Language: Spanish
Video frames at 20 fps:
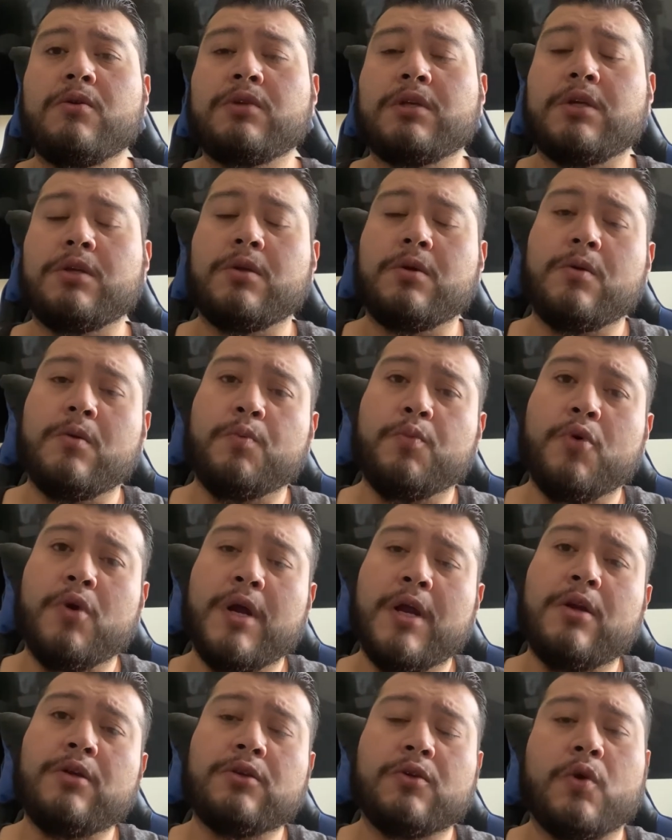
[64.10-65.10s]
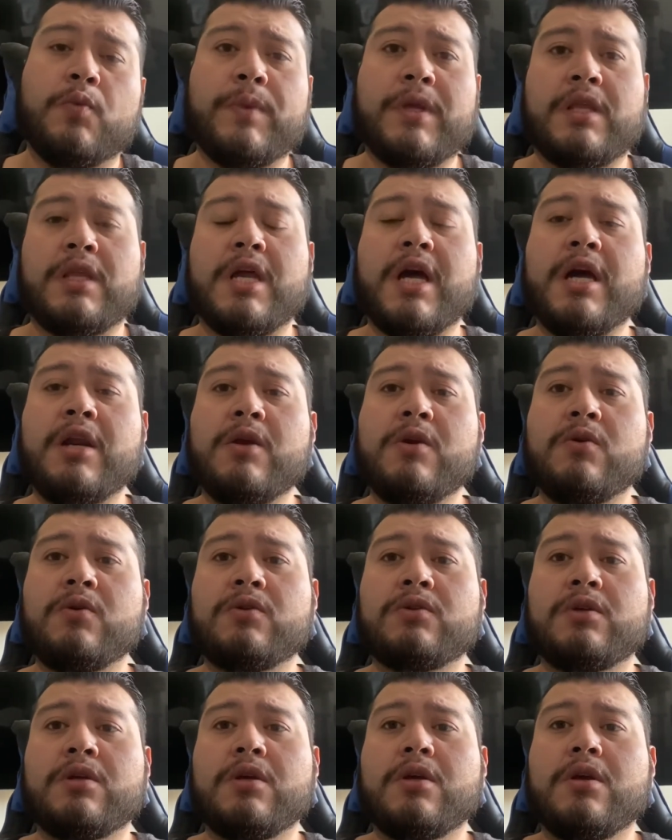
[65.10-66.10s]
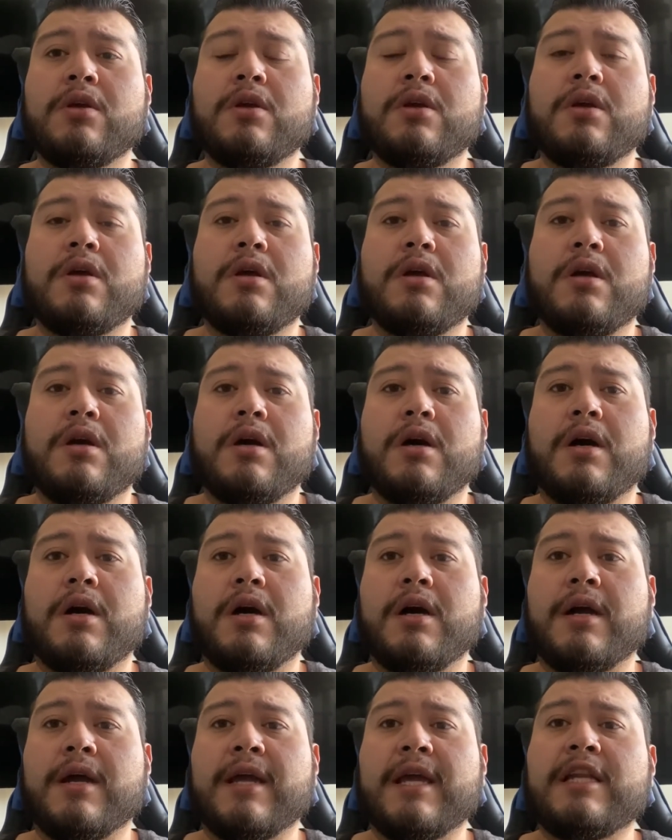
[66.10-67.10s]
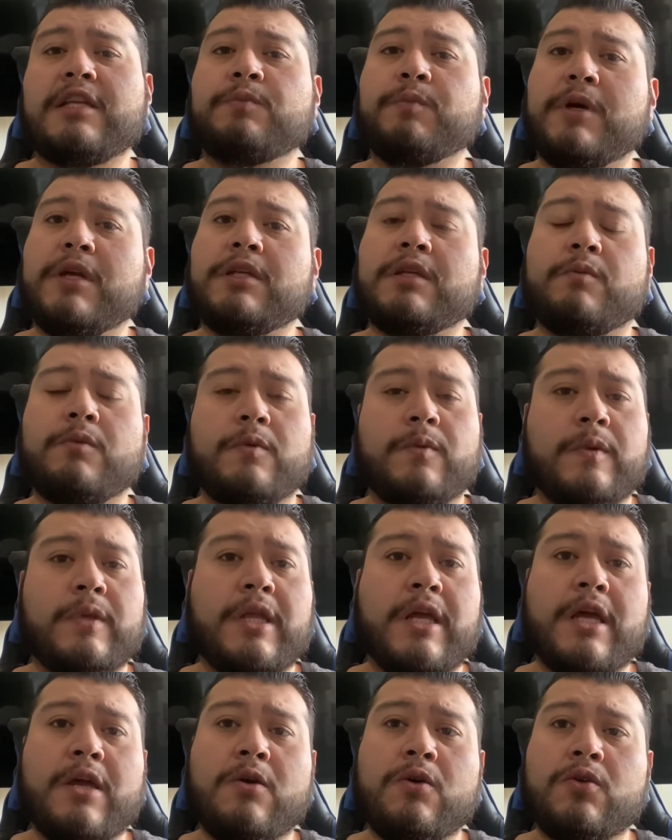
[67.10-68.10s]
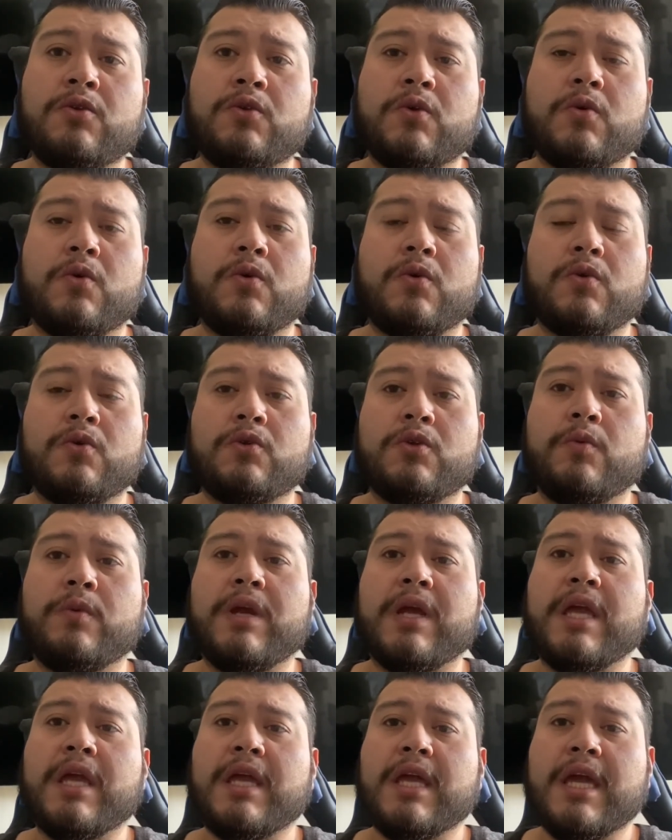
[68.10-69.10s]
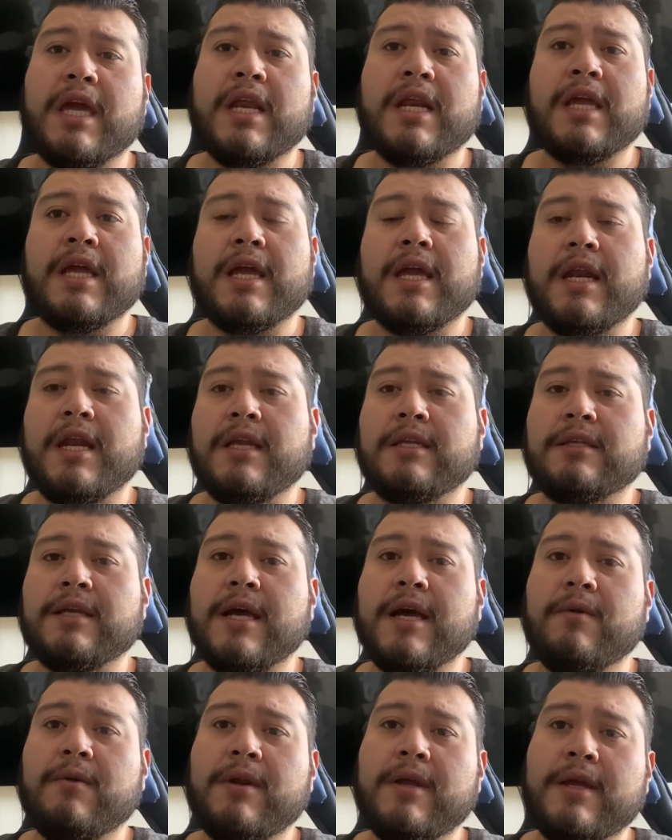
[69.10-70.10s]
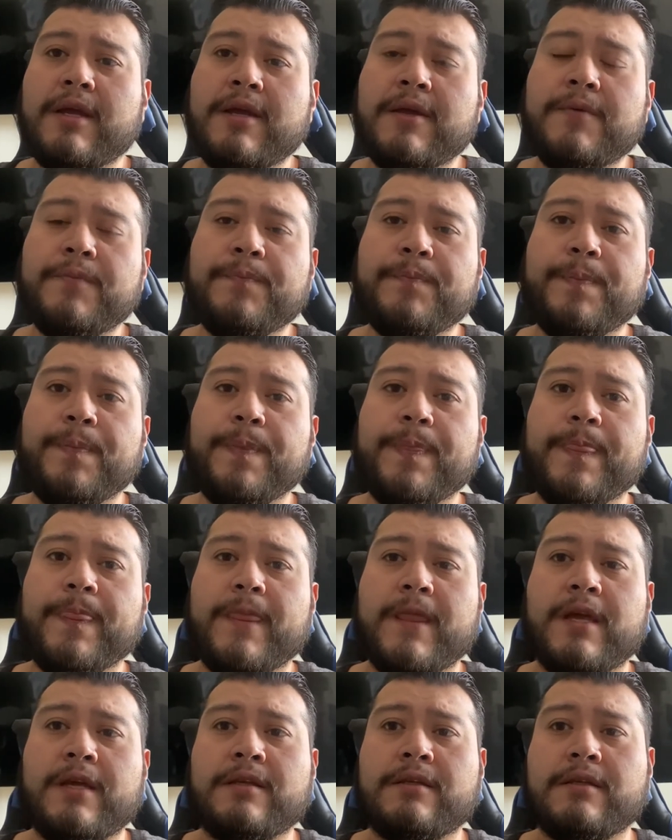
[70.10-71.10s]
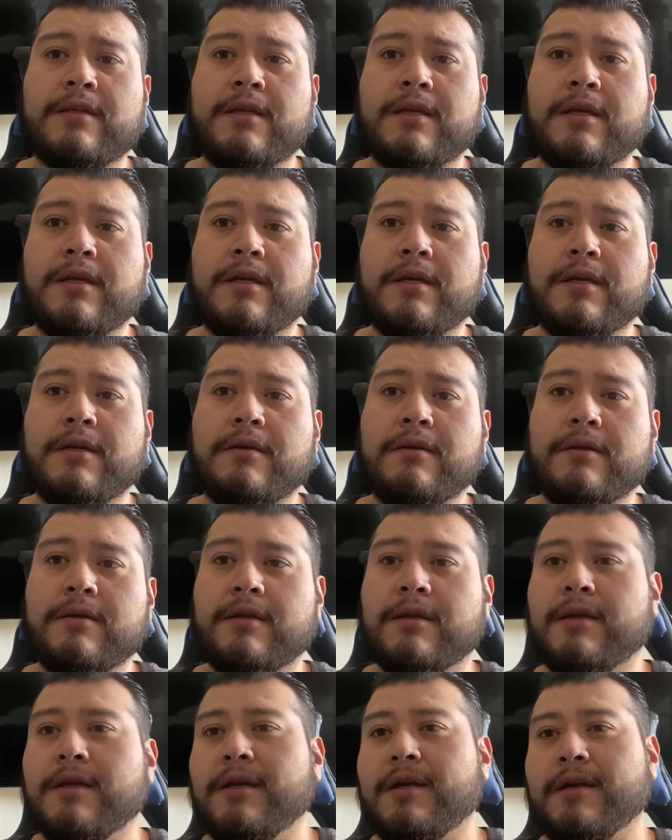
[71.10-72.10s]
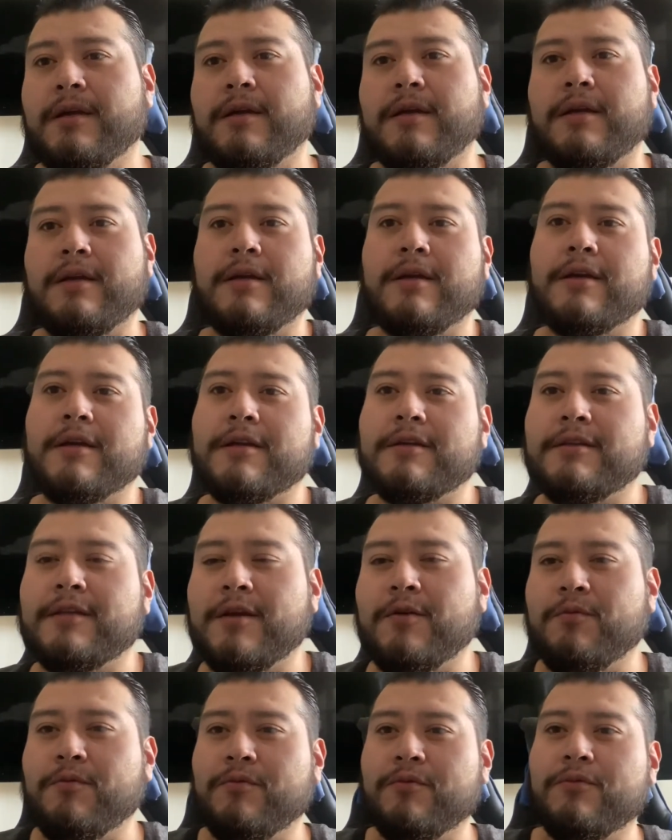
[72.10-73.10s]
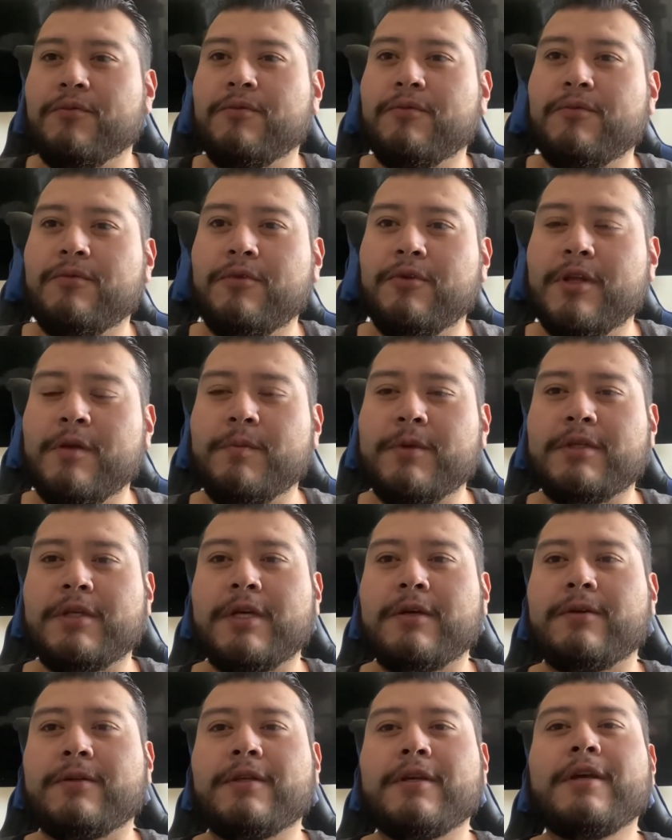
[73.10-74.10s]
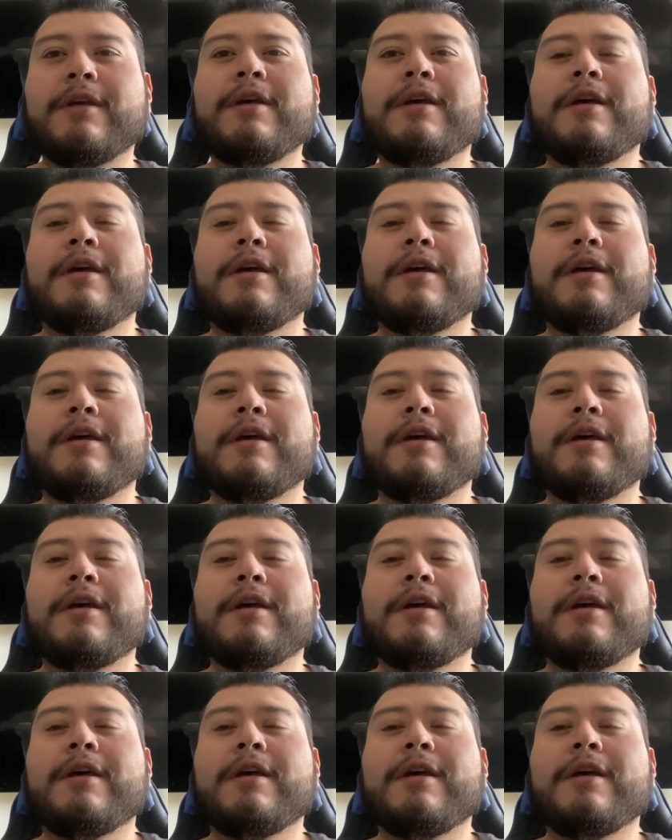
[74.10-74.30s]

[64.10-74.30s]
Si no, pongan los comentarios a ah, qué les parecen mis videos o sobre qué quieren que les hable. Este, sí, aquí, está uno de mis hijos.